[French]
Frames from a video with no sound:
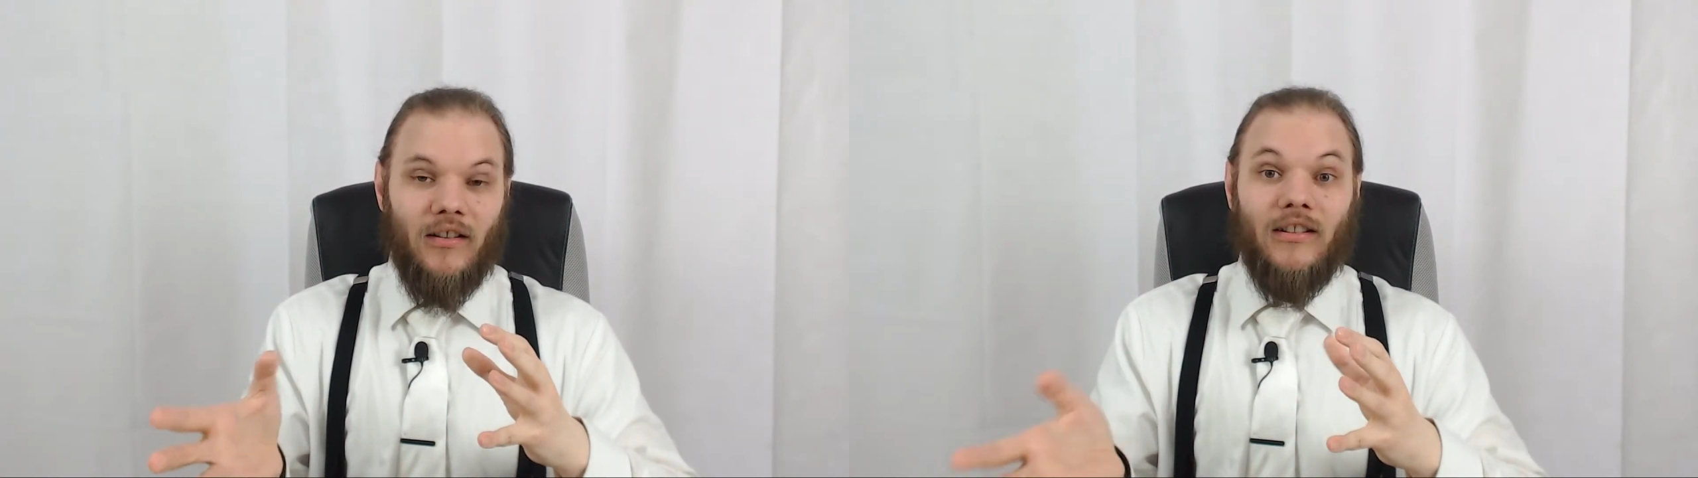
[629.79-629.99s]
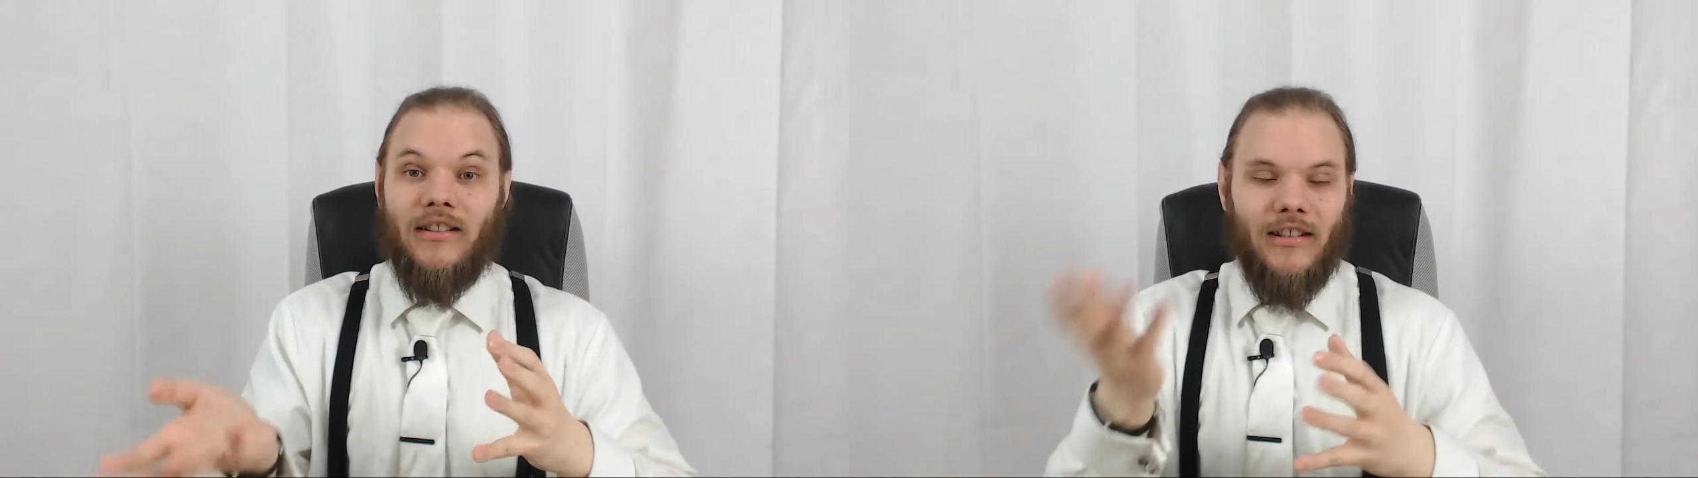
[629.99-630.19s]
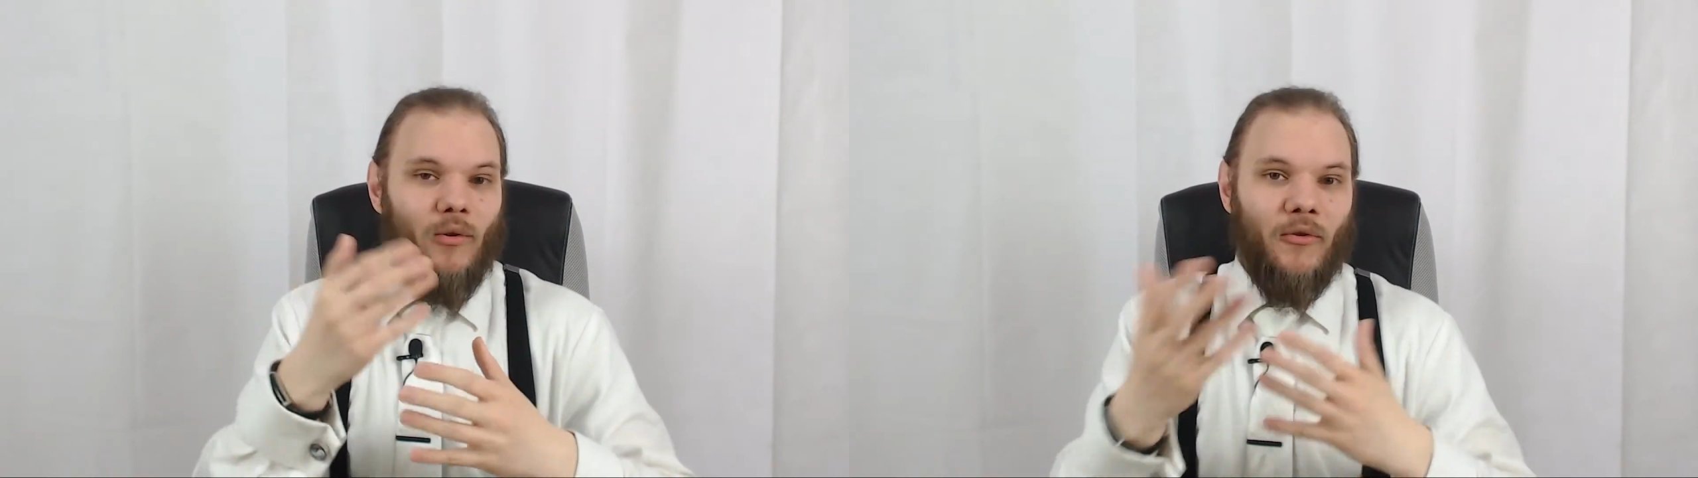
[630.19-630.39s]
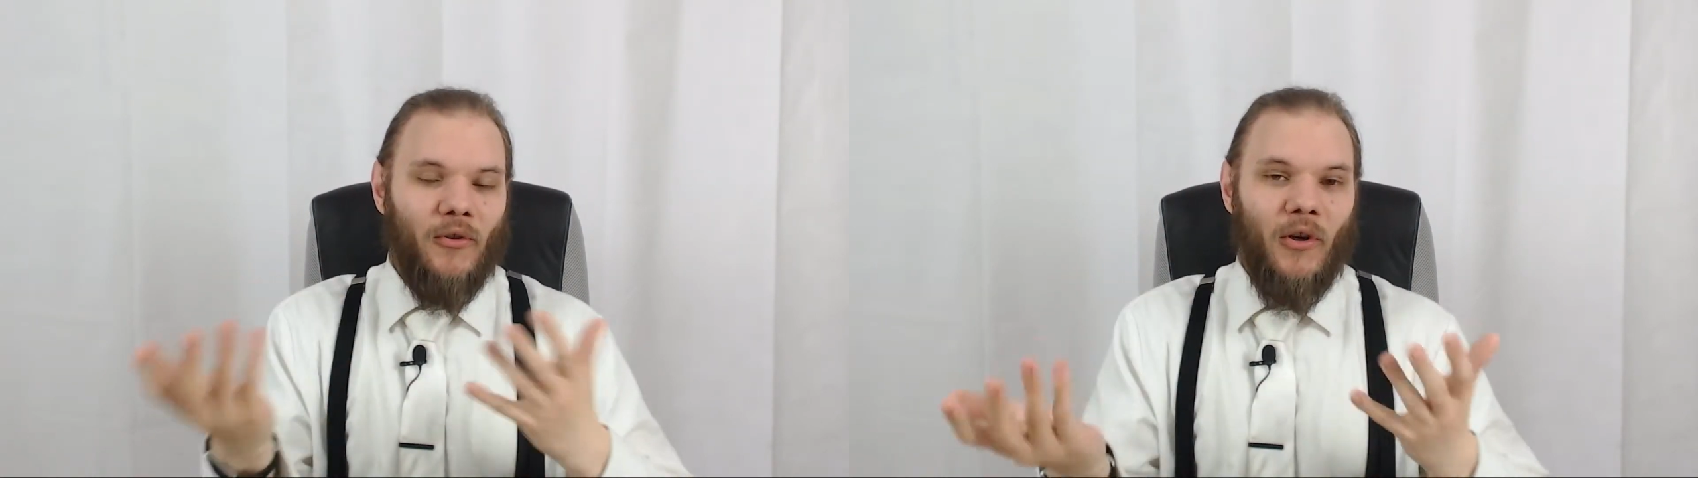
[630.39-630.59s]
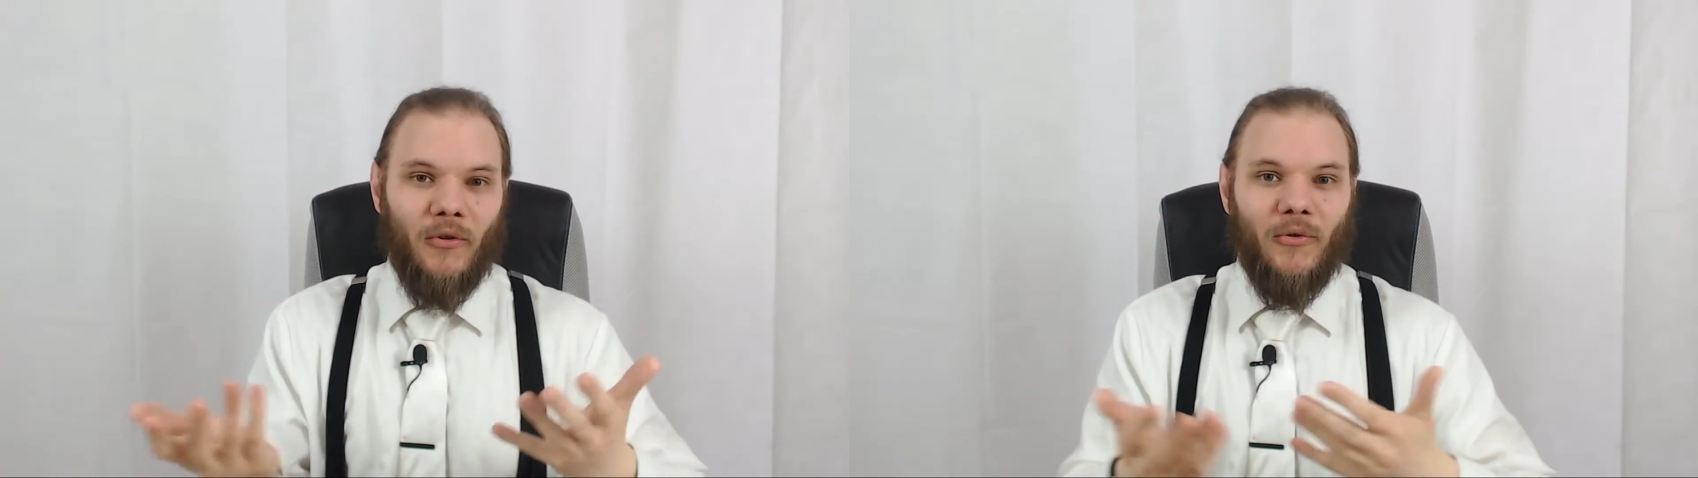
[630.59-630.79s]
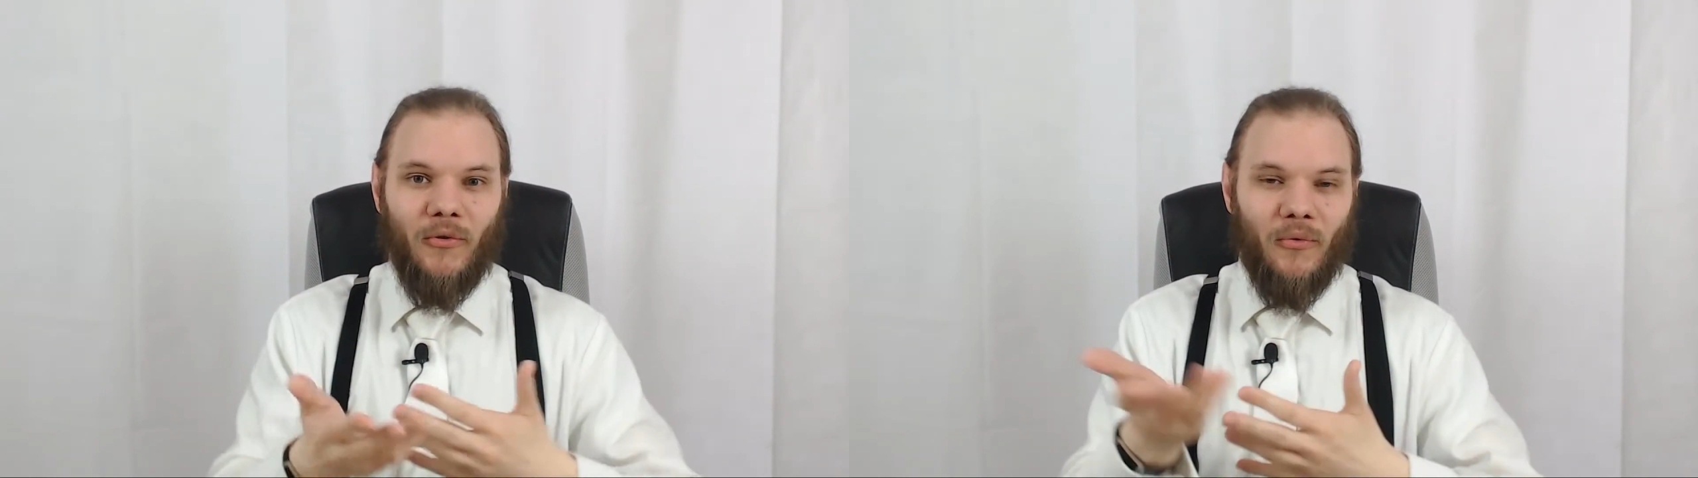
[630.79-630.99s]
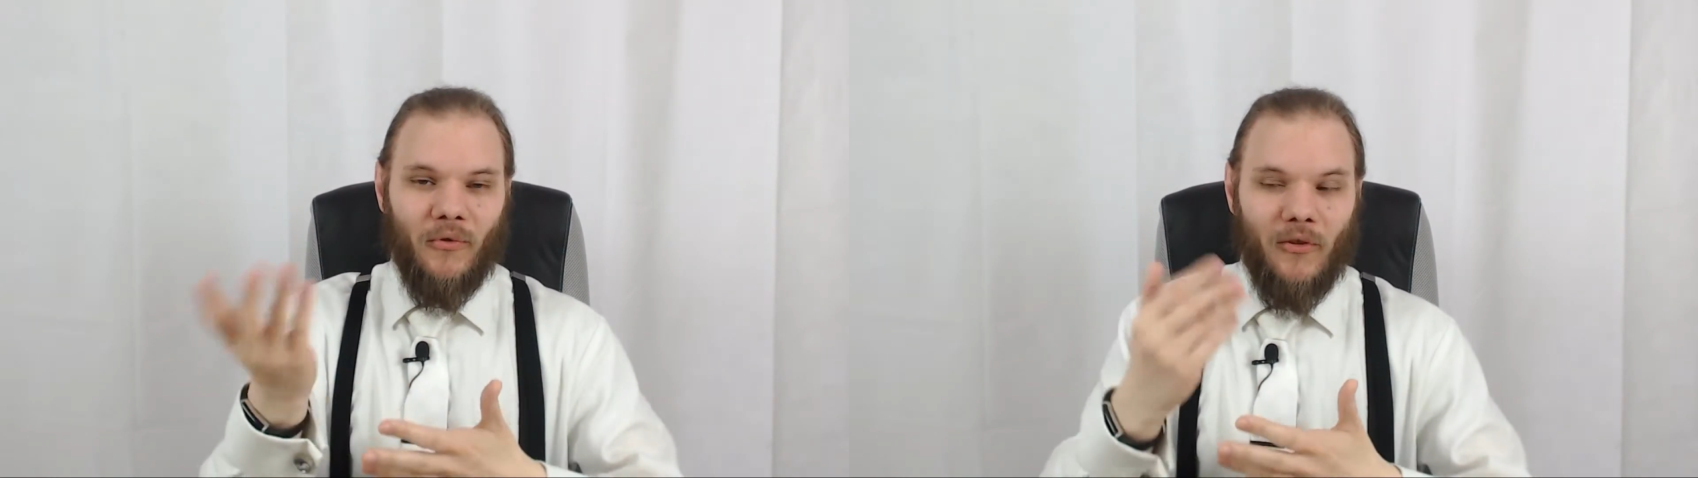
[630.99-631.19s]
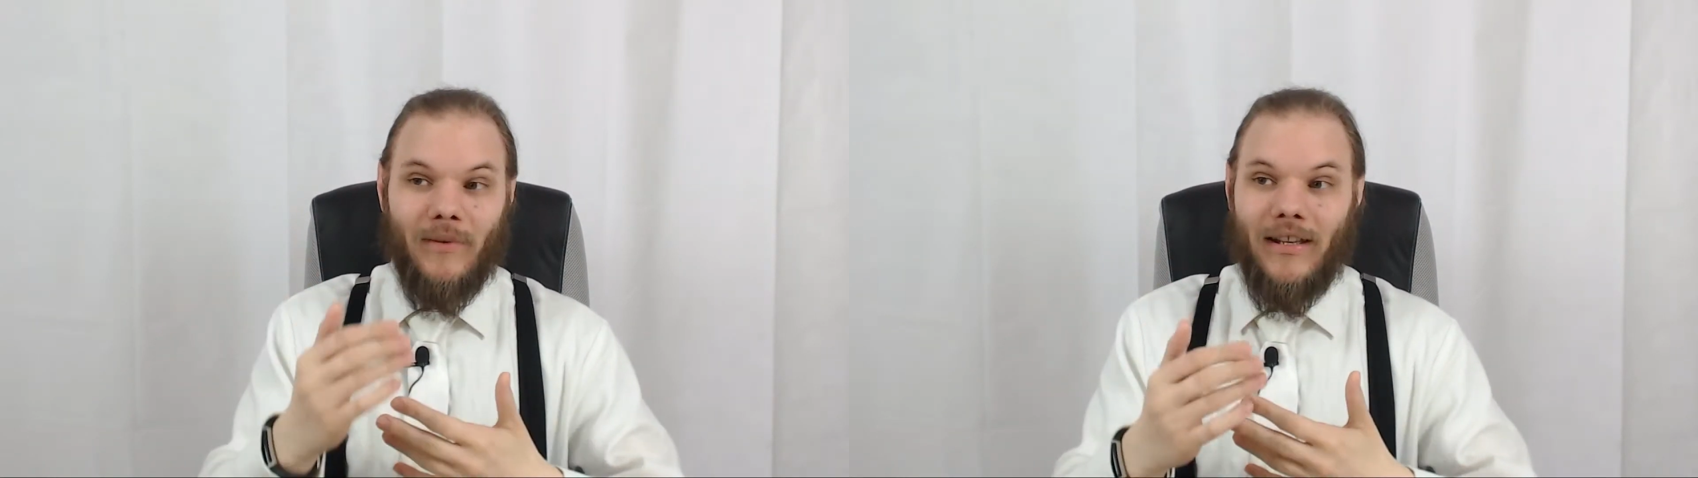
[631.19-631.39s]
qui le sort de son
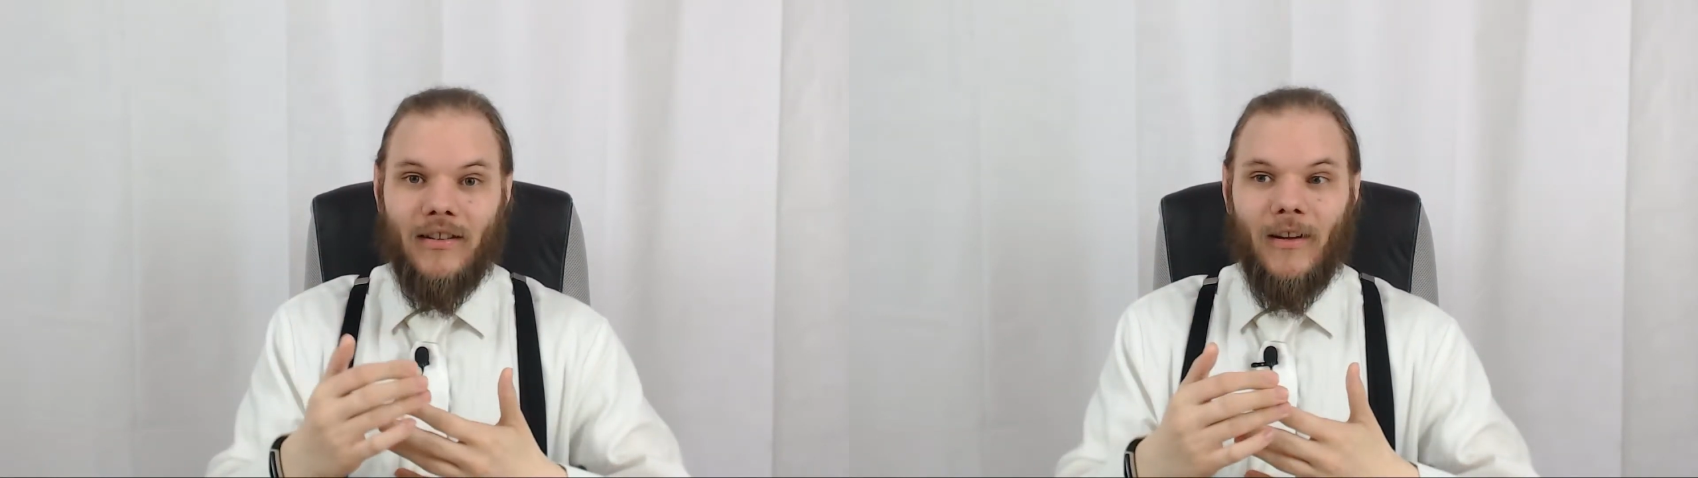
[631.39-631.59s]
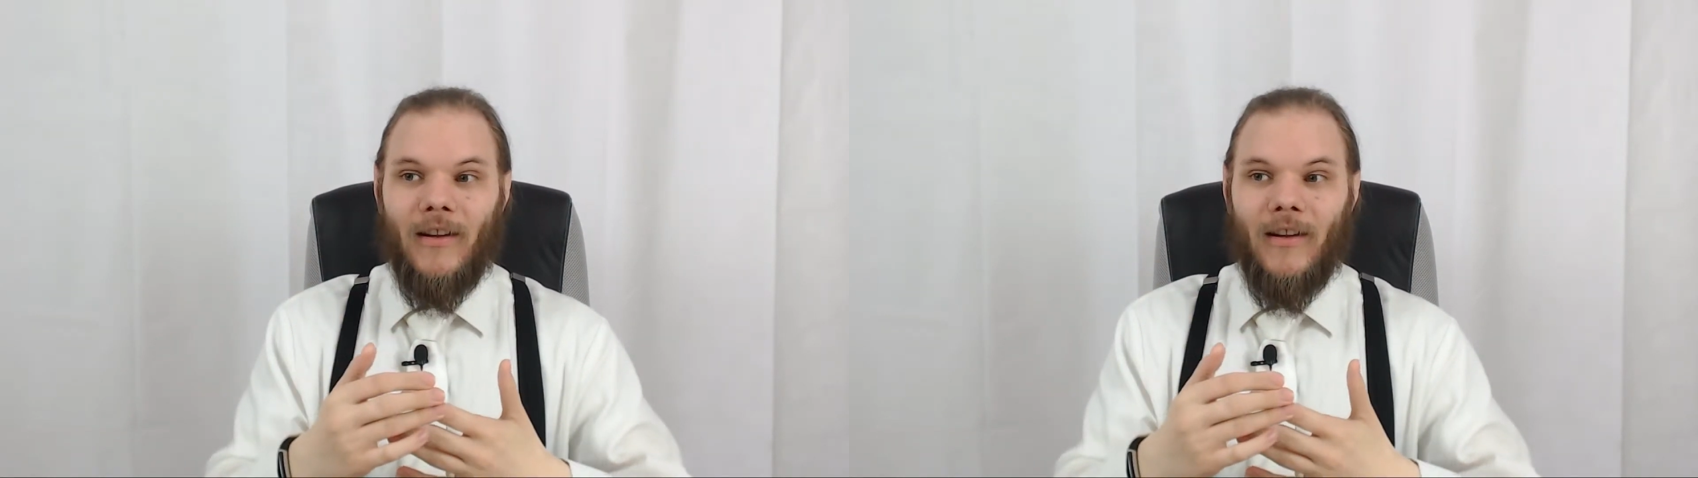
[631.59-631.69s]
sommeil,